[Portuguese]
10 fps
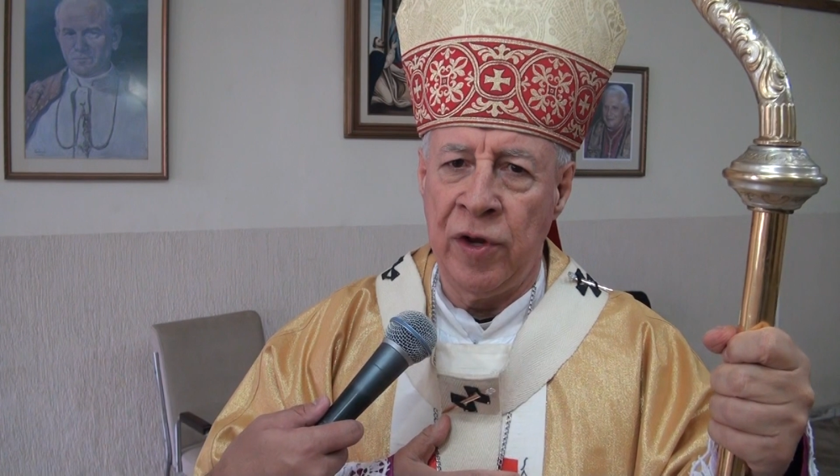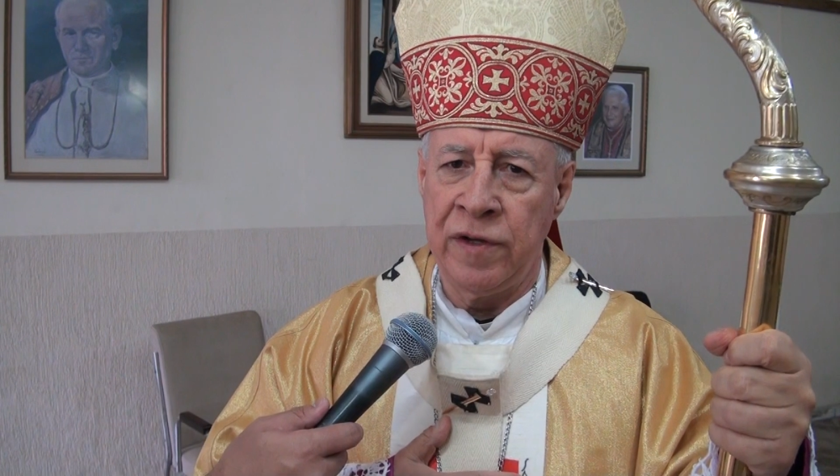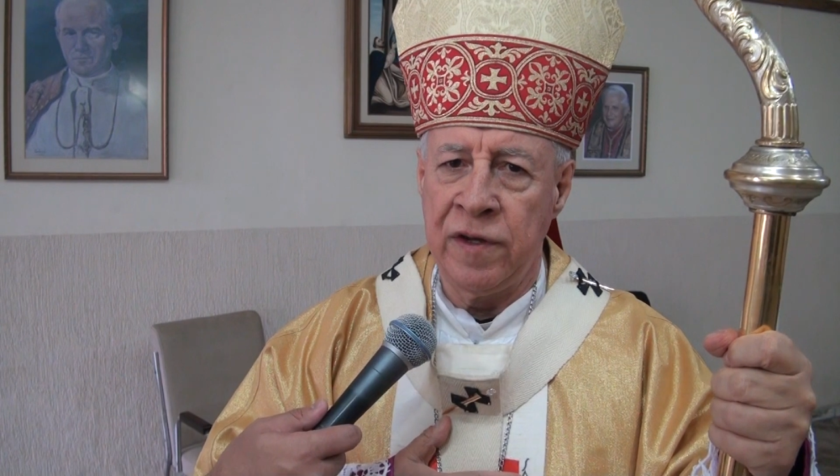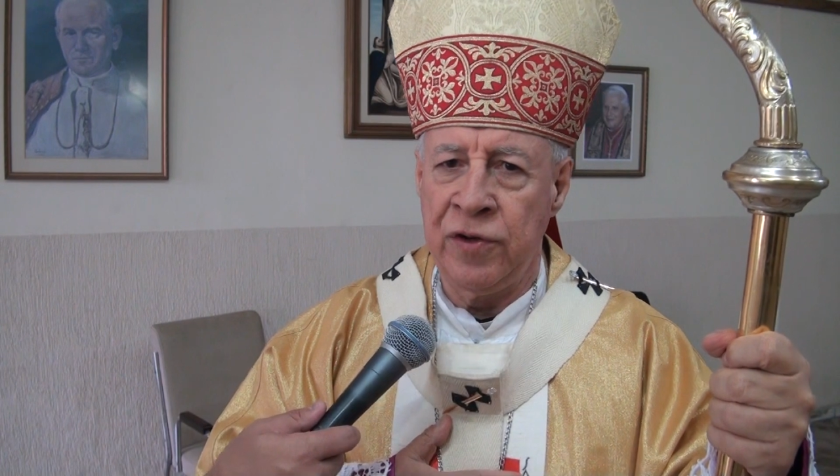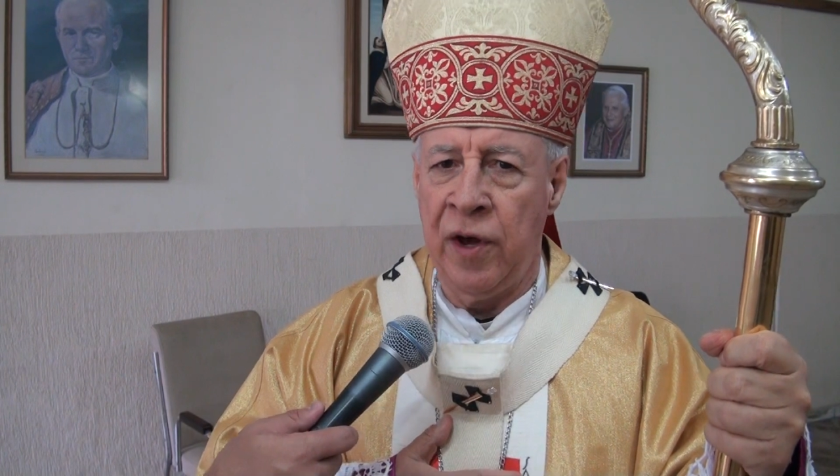
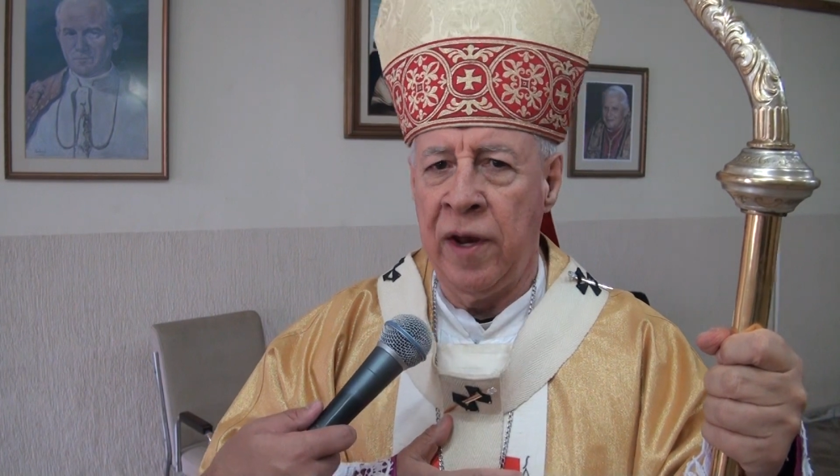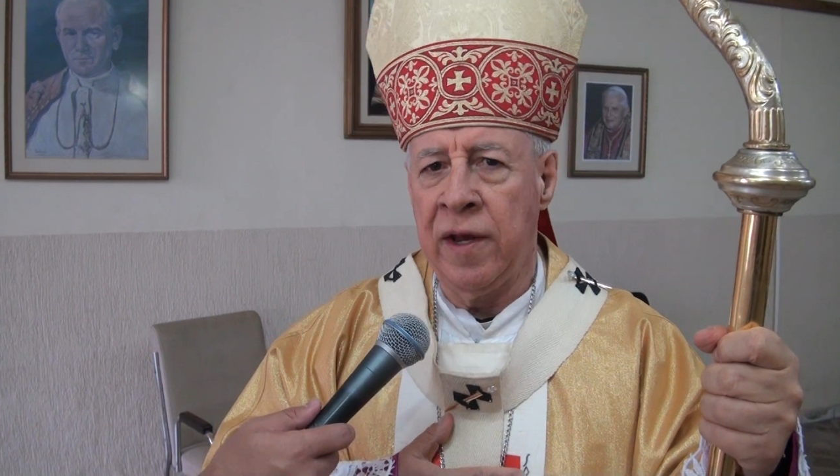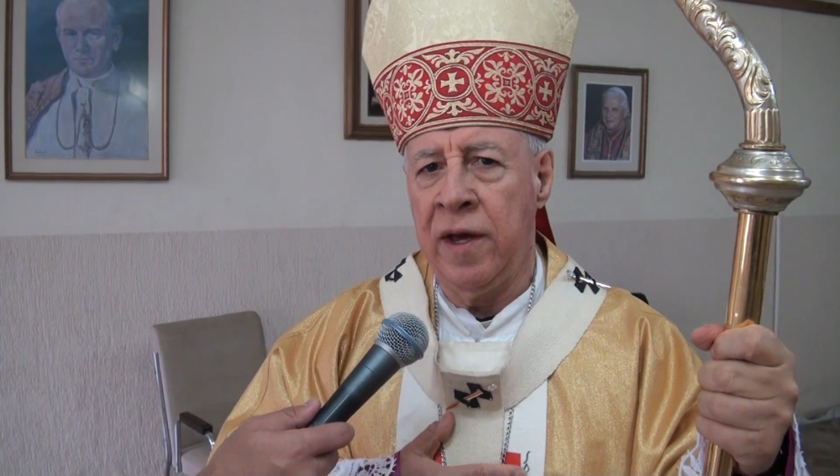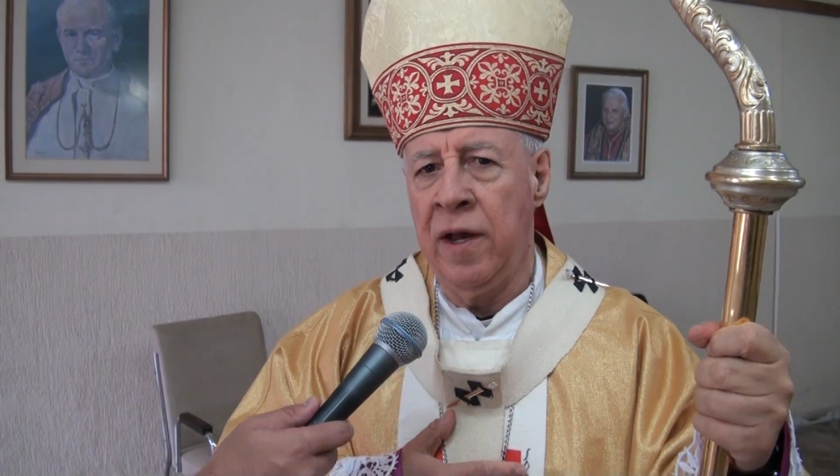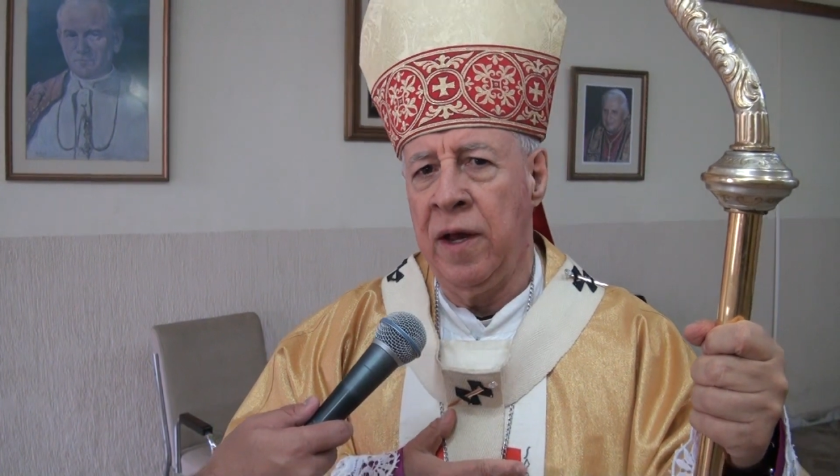Nossa Senhora
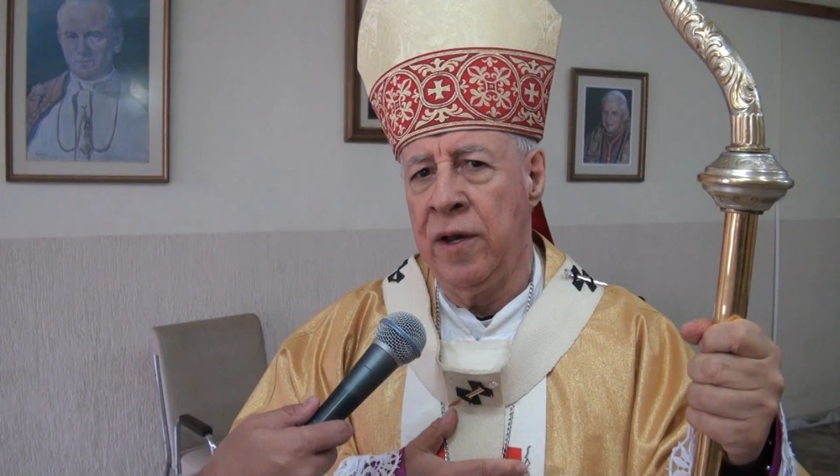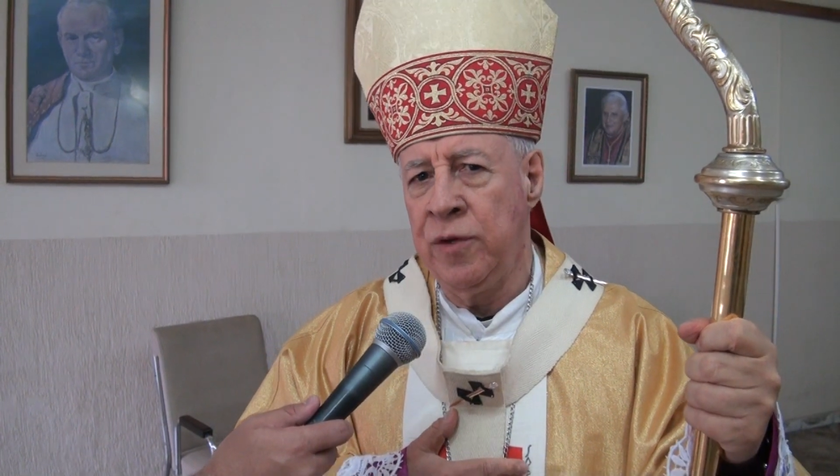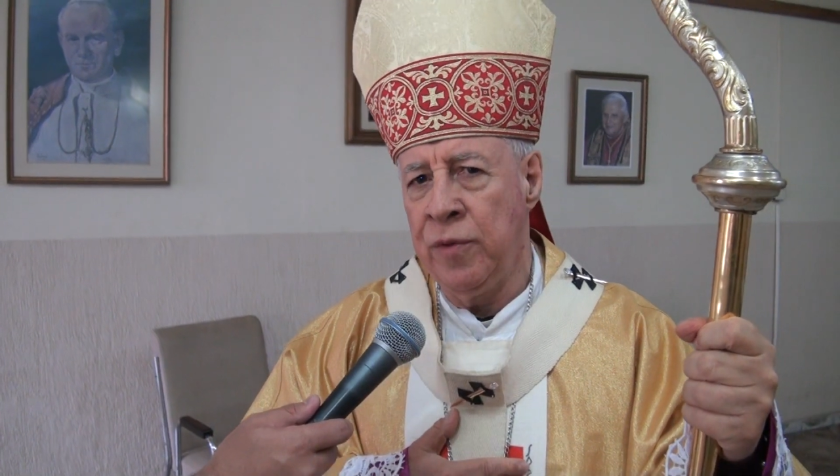naquele ano de